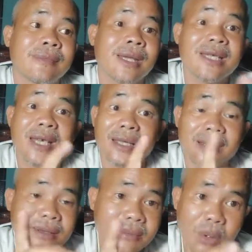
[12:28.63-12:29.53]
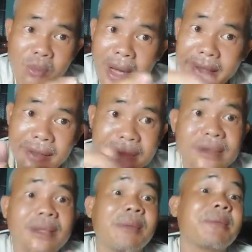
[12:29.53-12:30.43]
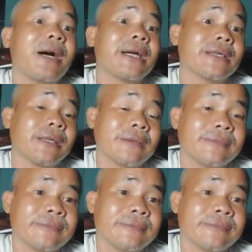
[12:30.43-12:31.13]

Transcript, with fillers: viết sai từ một bài thôi là bị mời rồi đó